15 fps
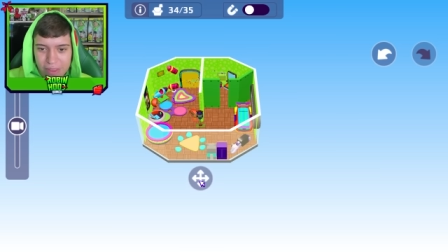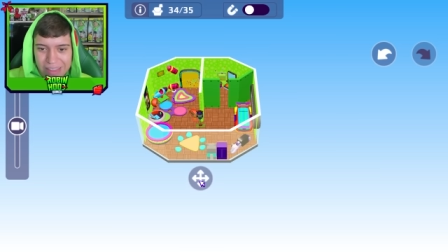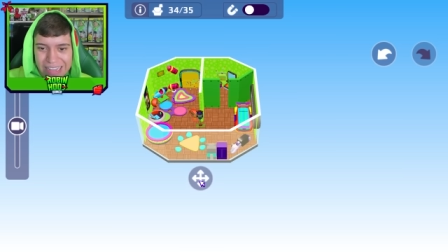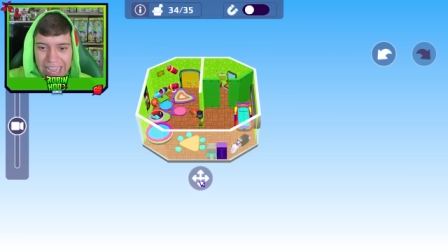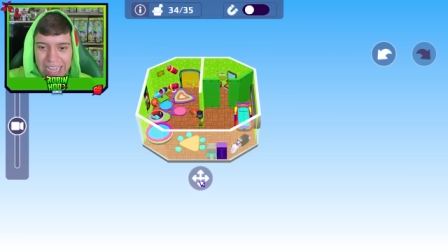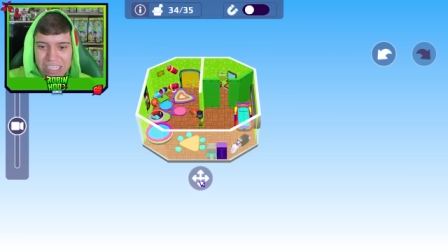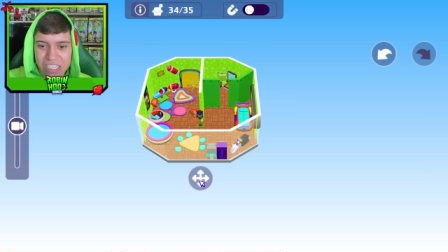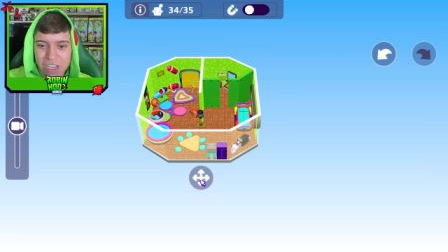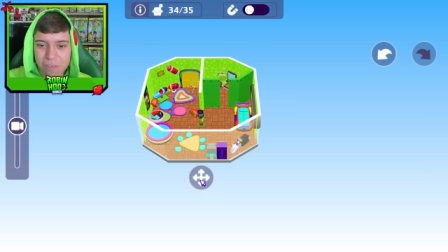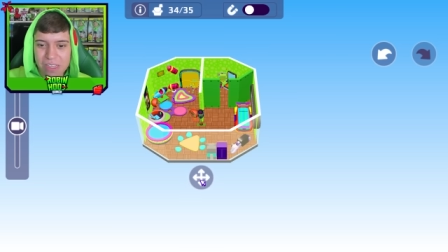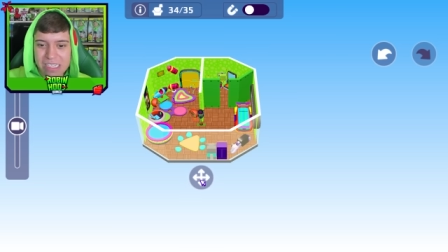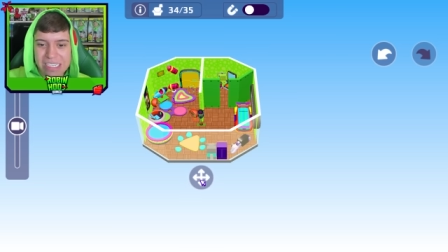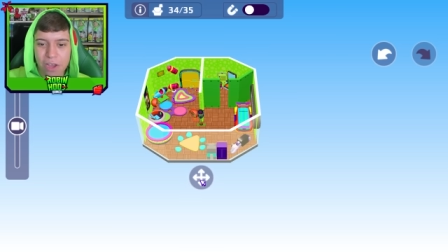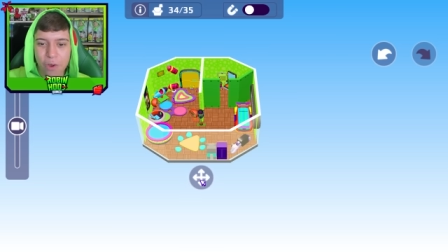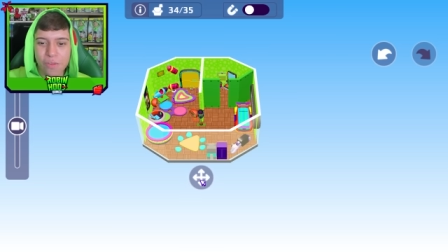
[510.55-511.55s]
na
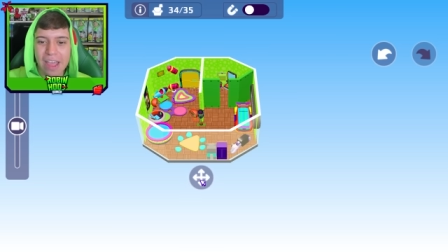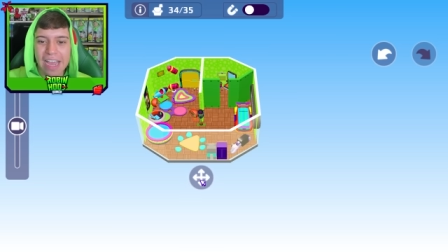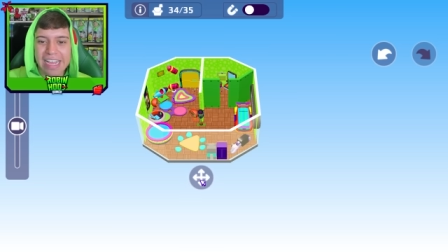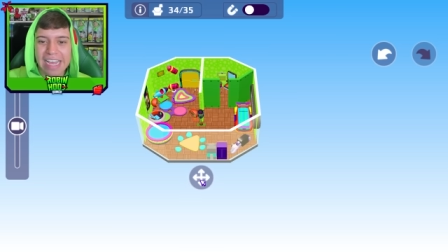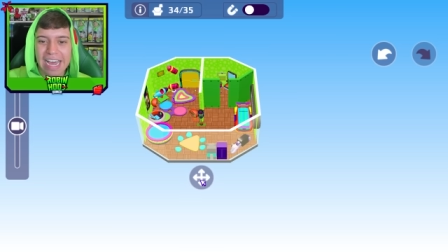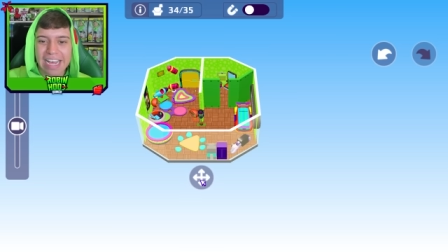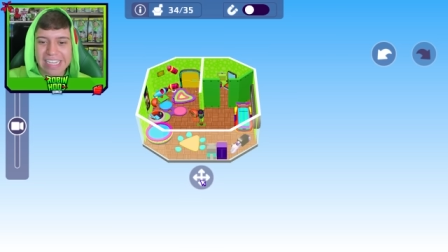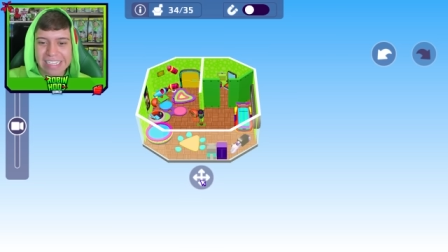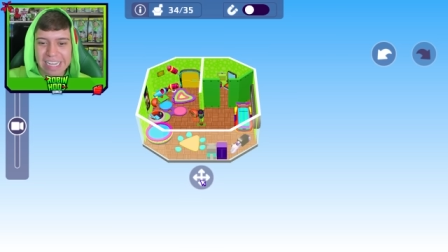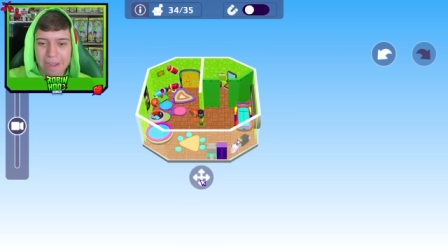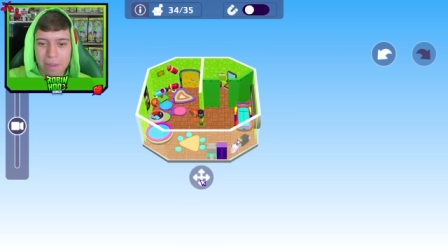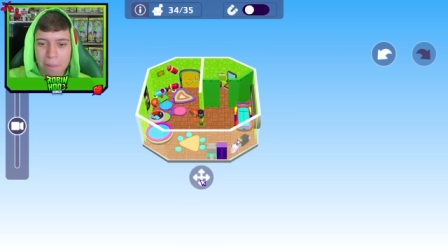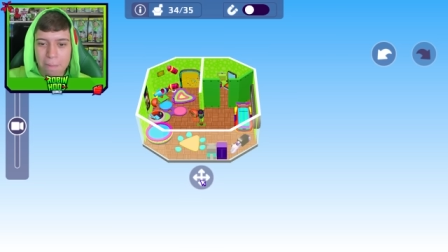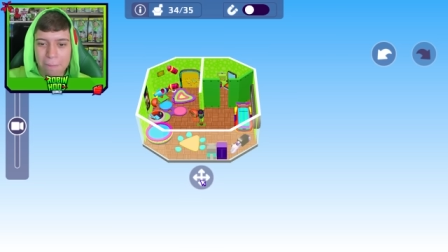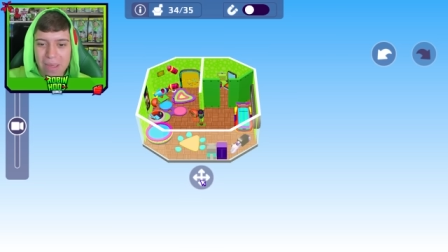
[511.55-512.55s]
divisão da casa,
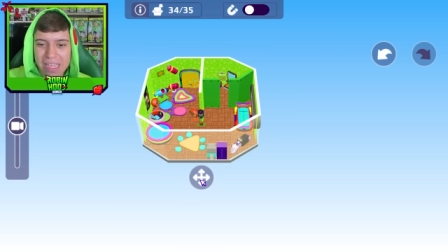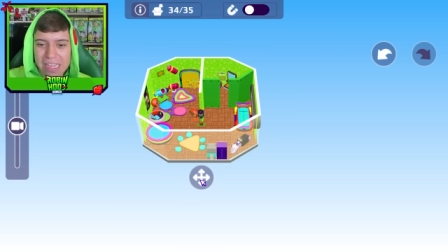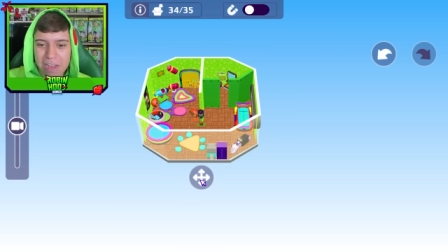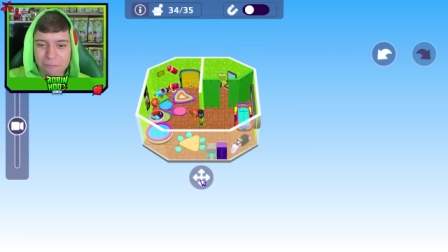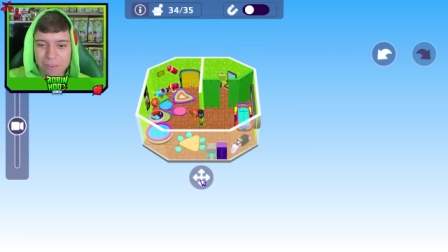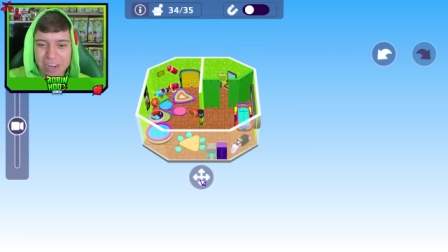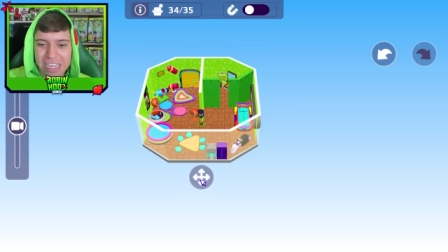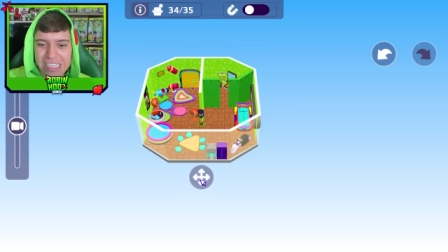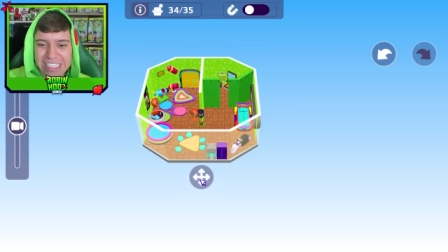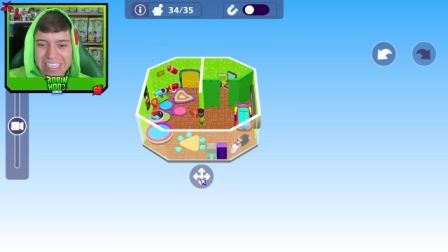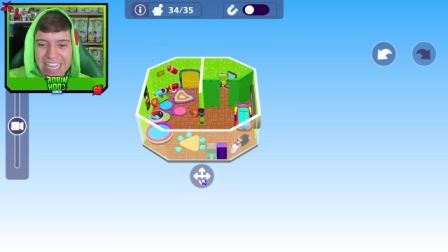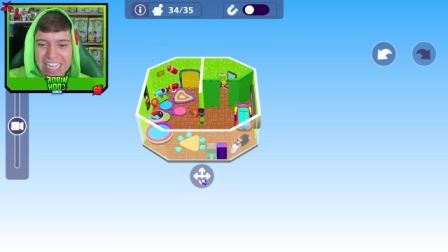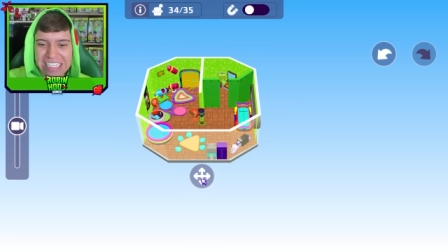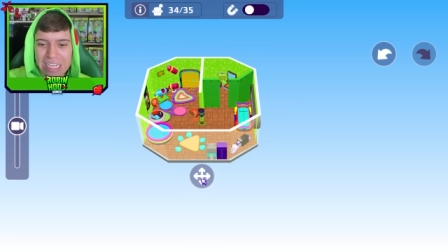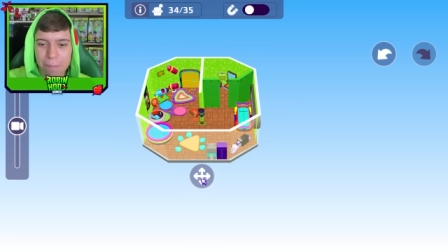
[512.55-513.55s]
bem na frente
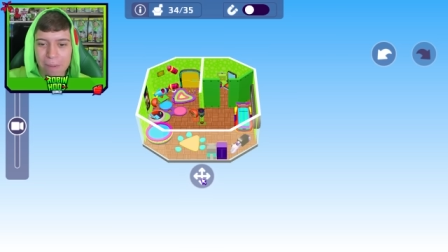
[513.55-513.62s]
dessa